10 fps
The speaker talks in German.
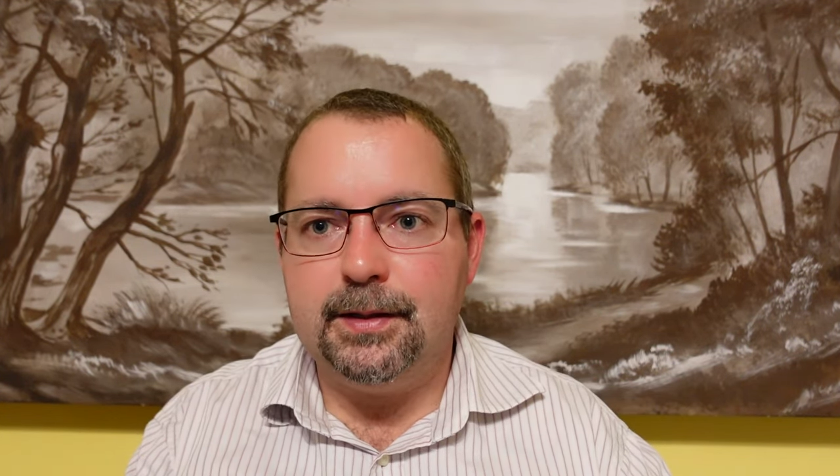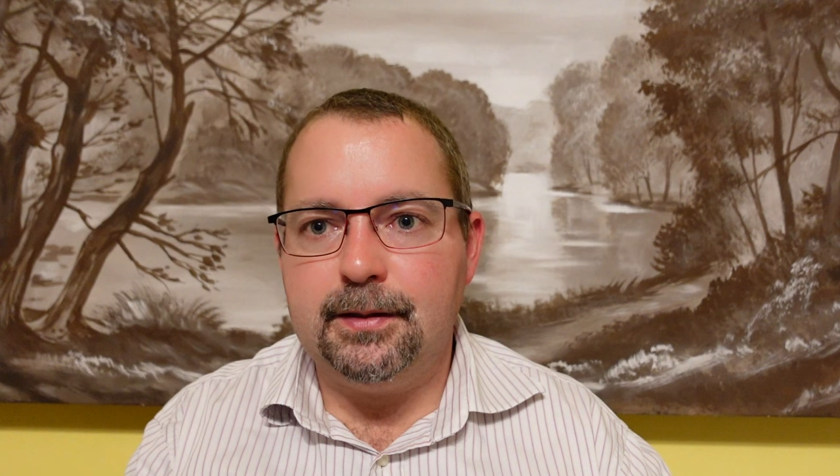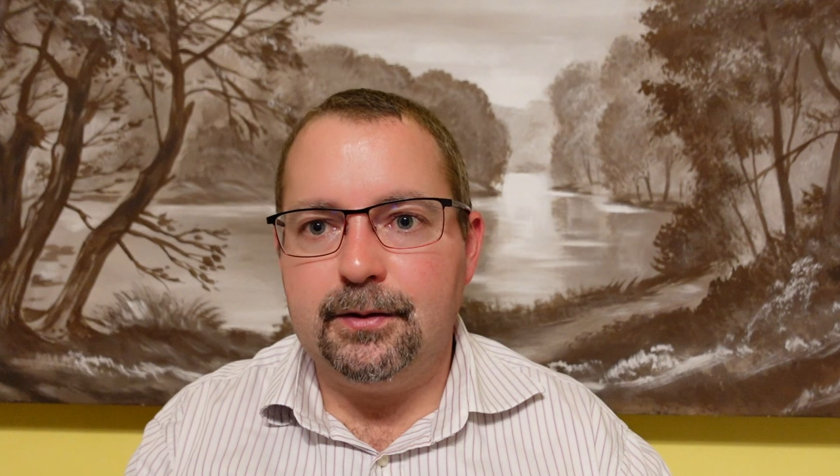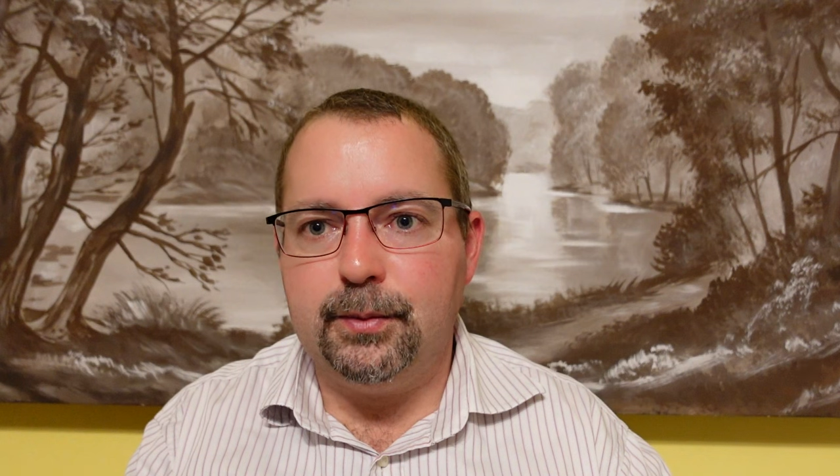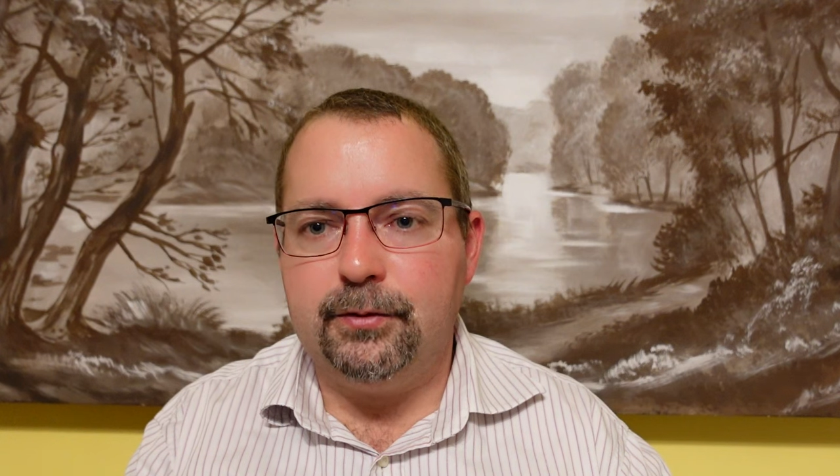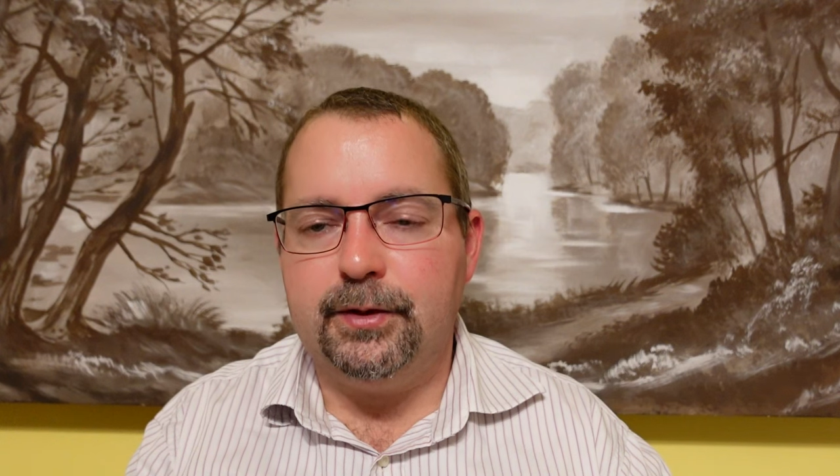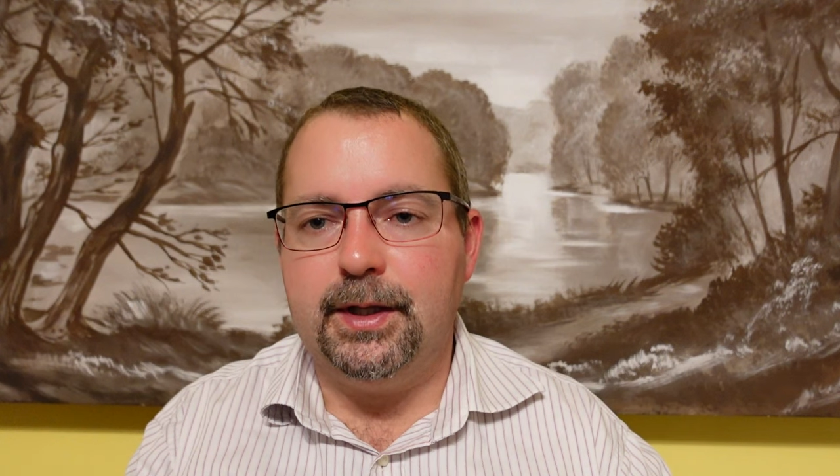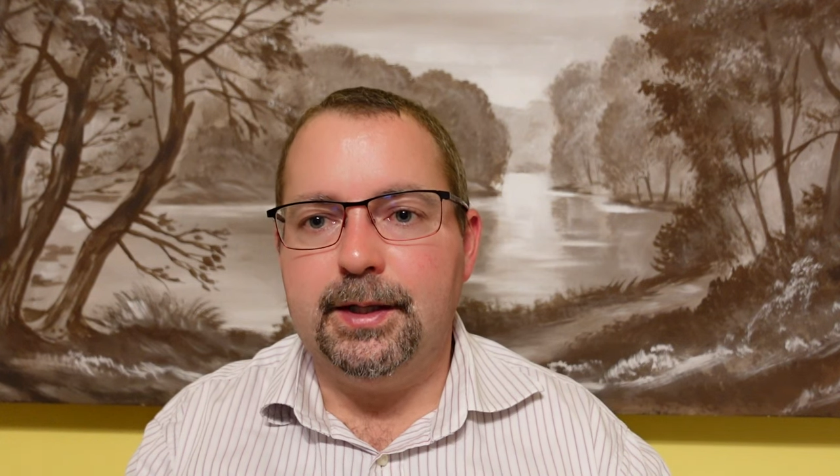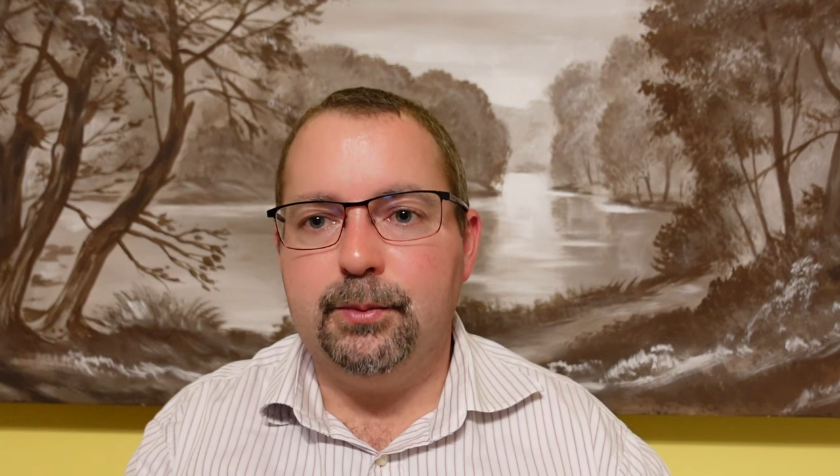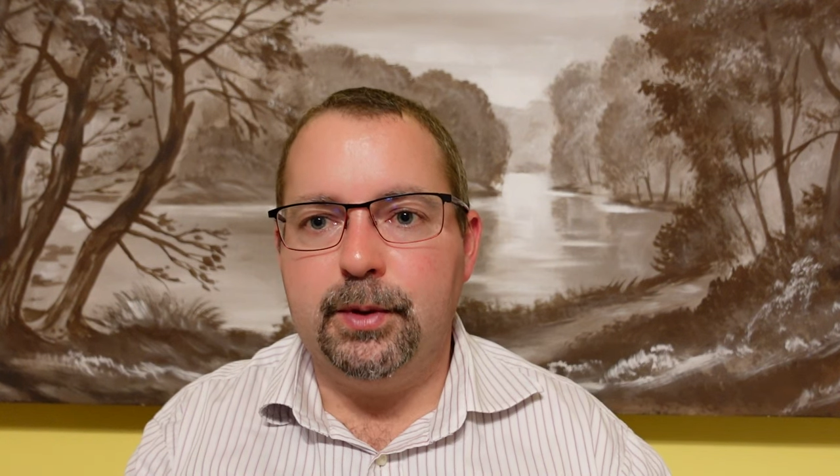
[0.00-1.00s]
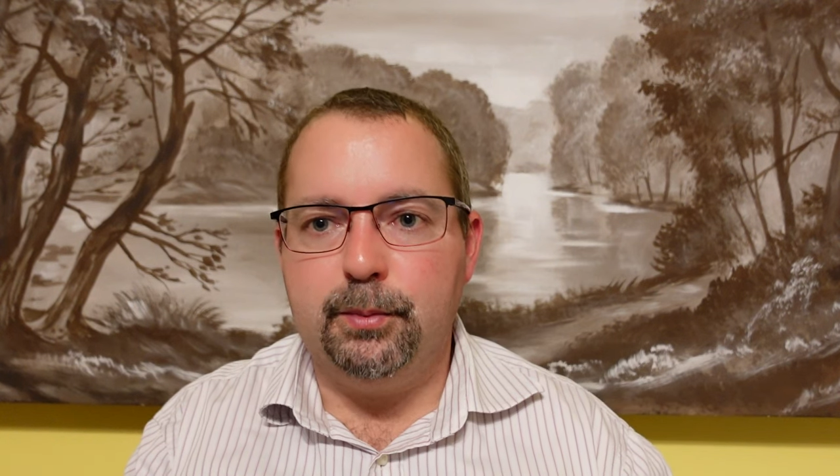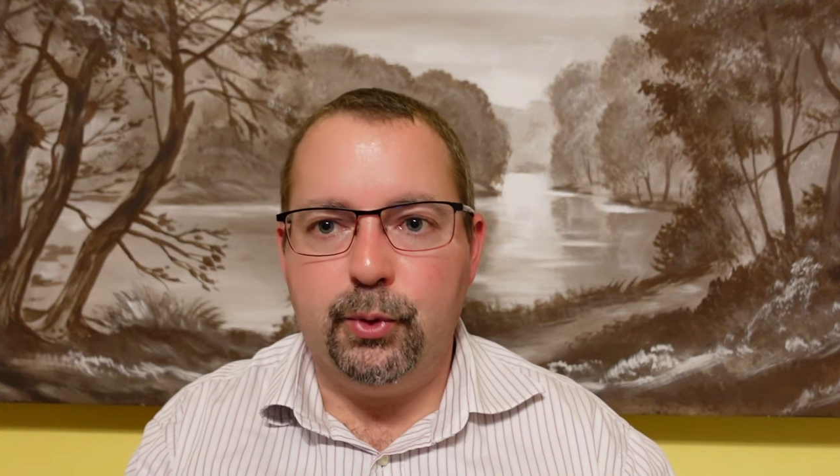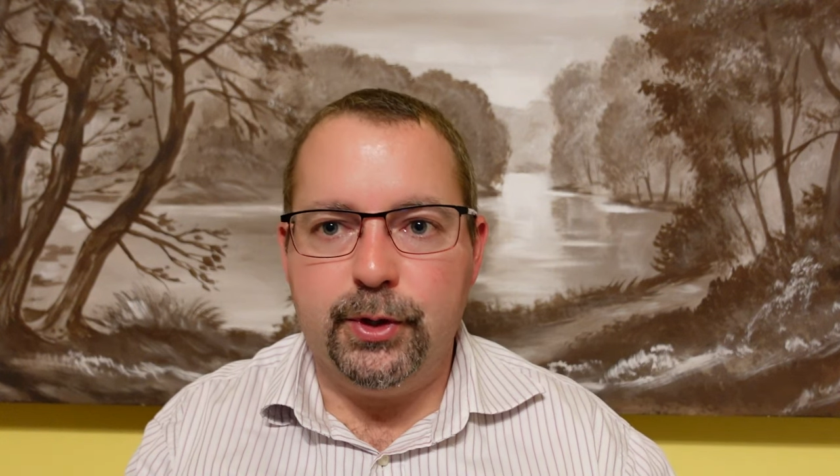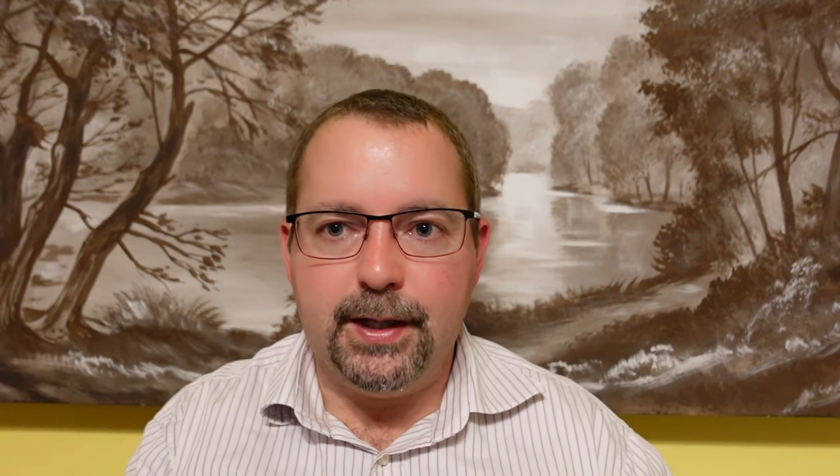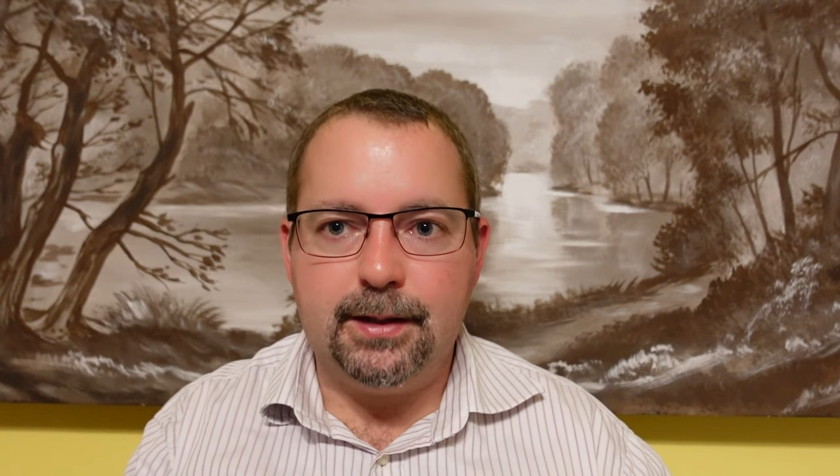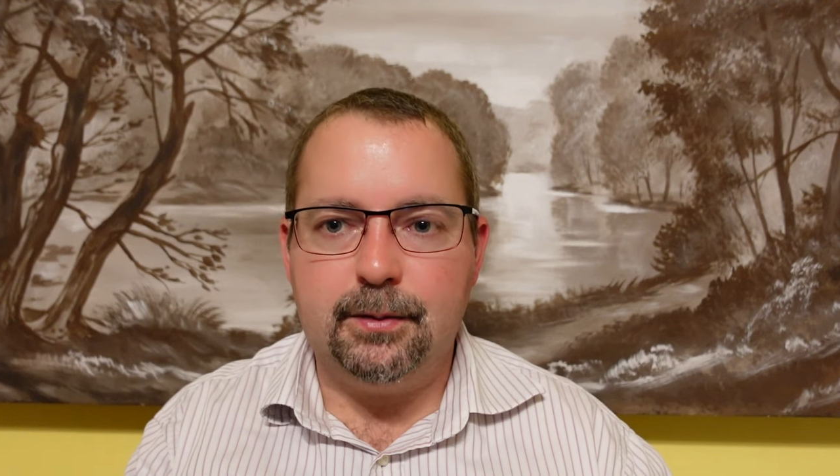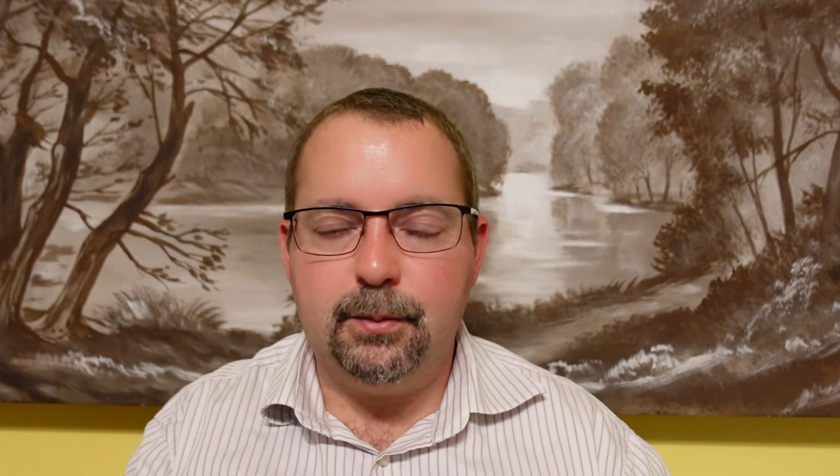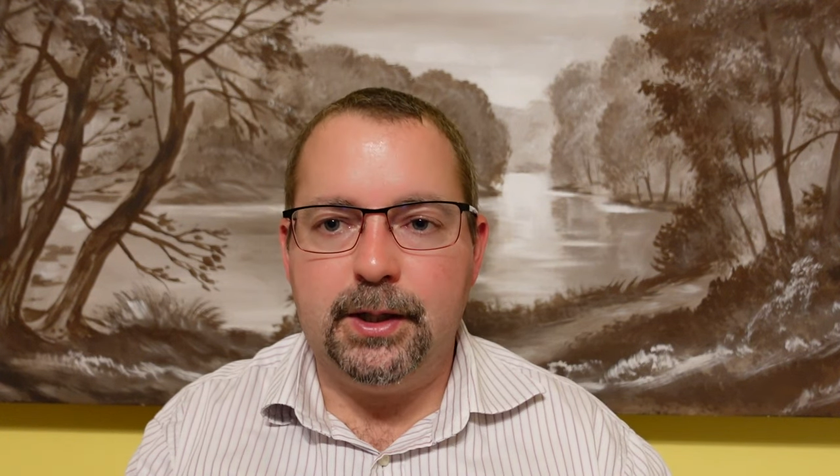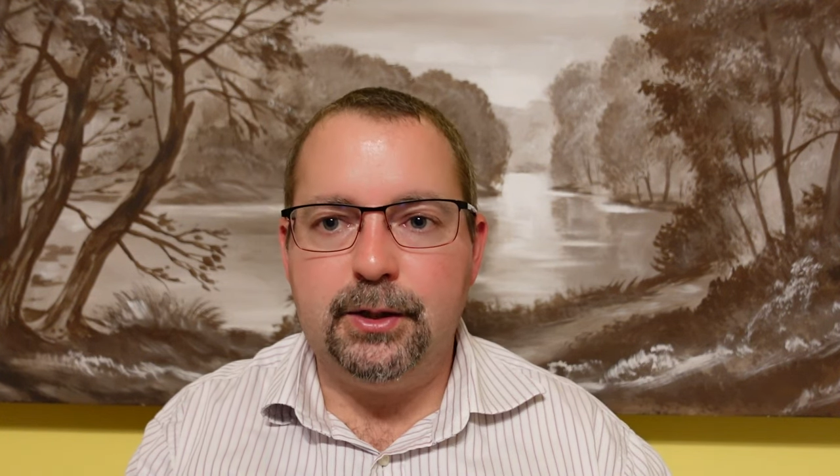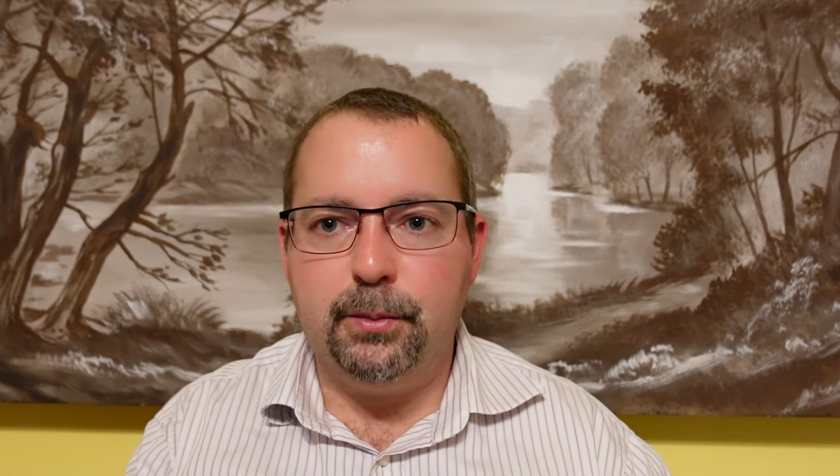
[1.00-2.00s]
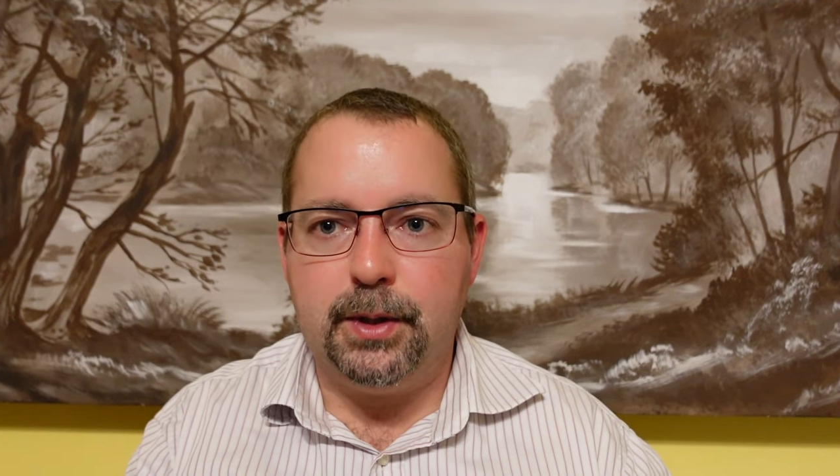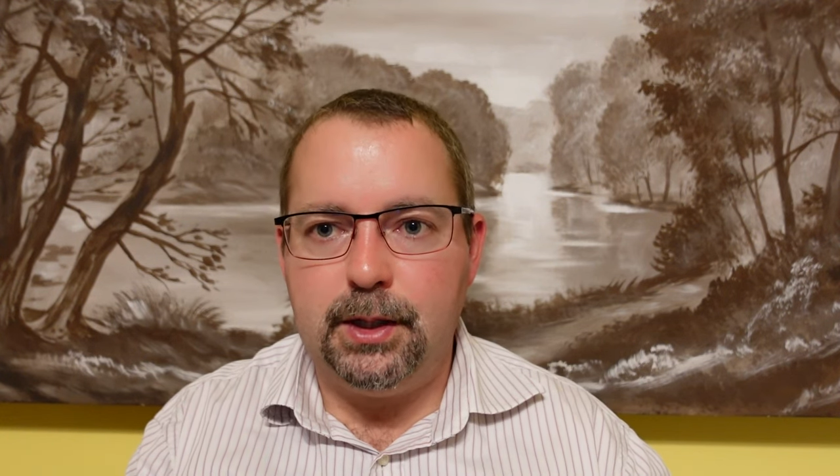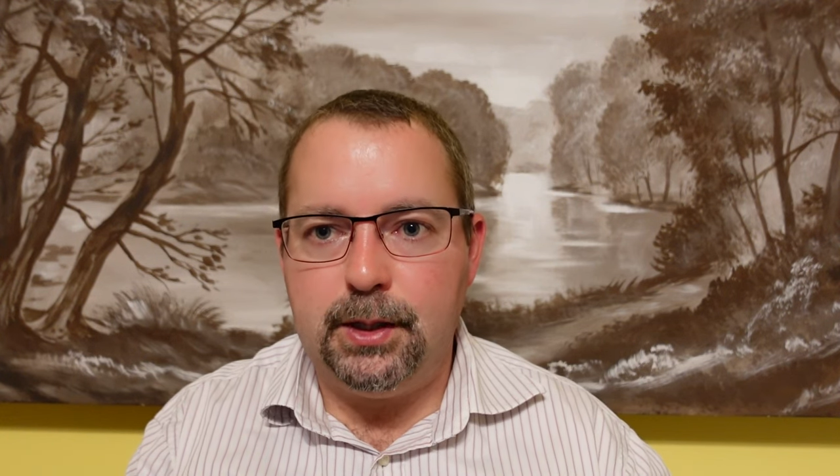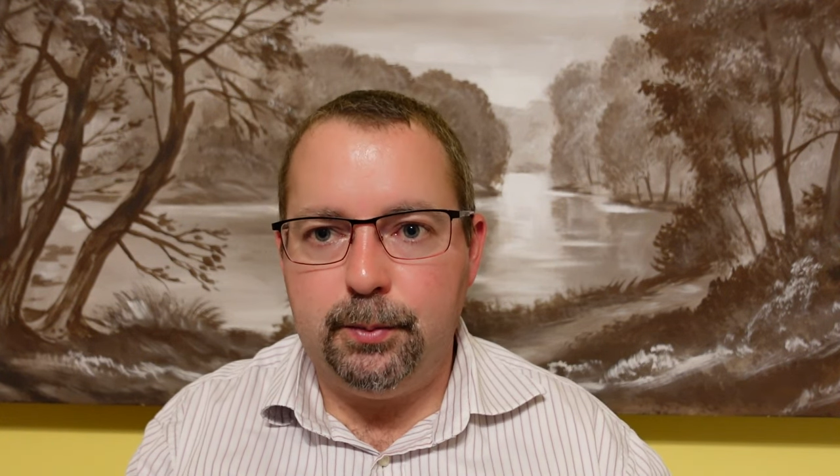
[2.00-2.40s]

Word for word: dass man vielleicht bei Projekten manchmal